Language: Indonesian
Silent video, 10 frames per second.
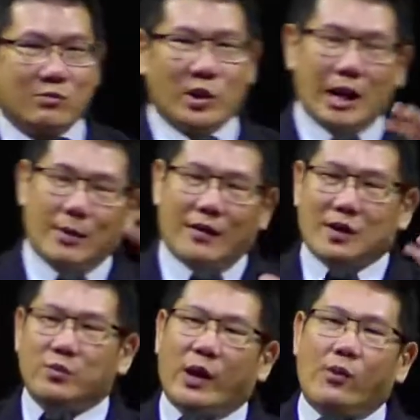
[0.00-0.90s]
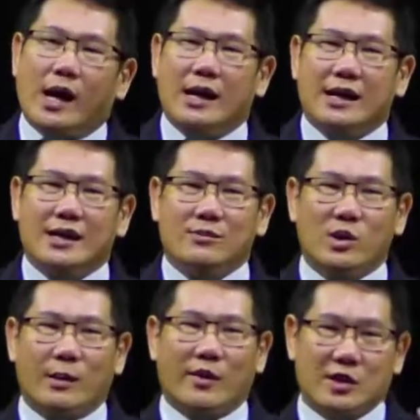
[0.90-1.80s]
bunga mawar itu mewah,
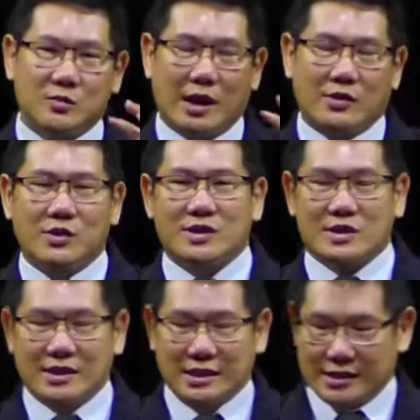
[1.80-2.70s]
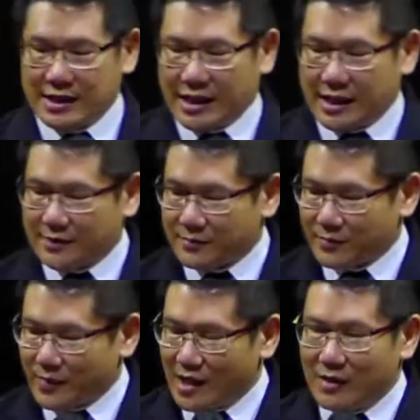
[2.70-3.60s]
bunga mawar itu bagus, sedangkan
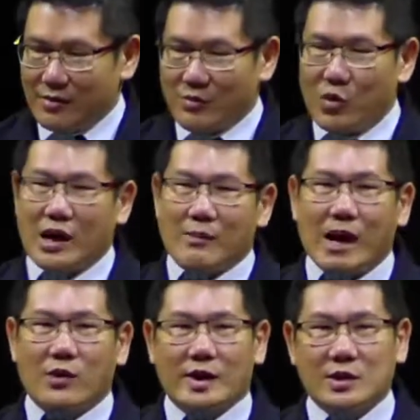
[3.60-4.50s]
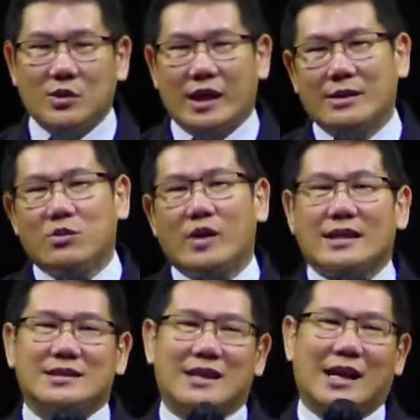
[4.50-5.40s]
bunga bakung itu hanya bunga
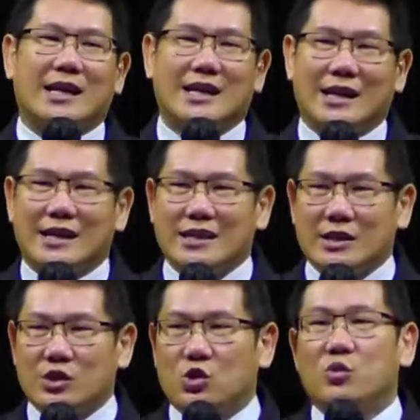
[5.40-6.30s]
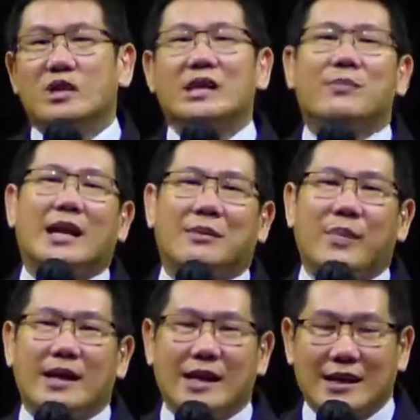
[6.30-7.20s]
yang sederhana, tumbuhnya di
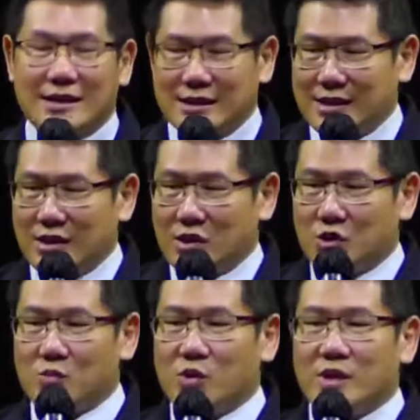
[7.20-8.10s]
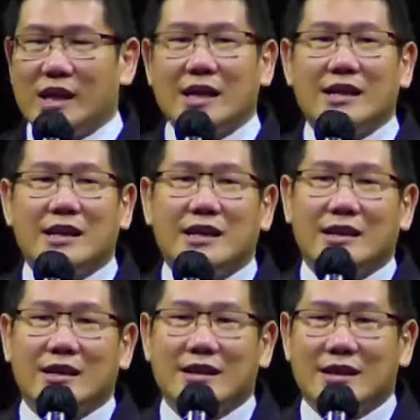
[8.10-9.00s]
padang-padang, tumbuhnya
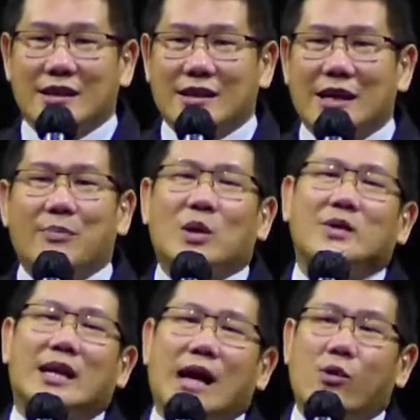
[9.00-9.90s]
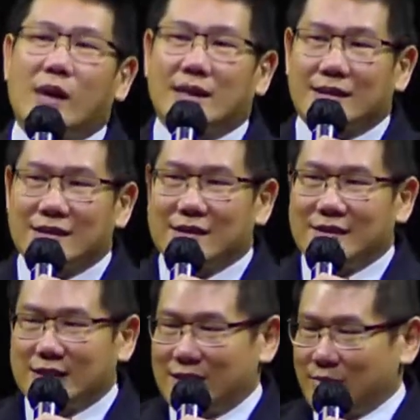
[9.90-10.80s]
nggak perlu dirawat,
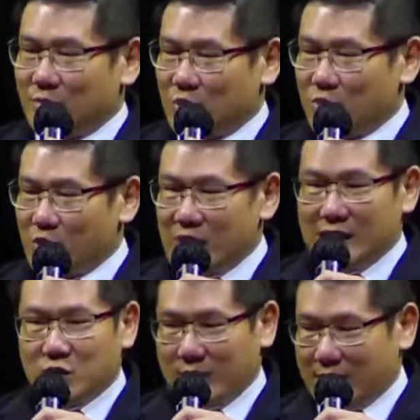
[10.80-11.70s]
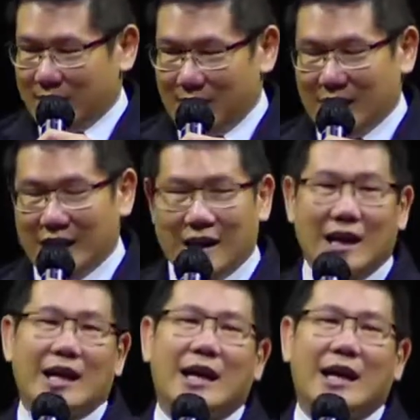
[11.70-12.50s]
tumbuhnya cuman ala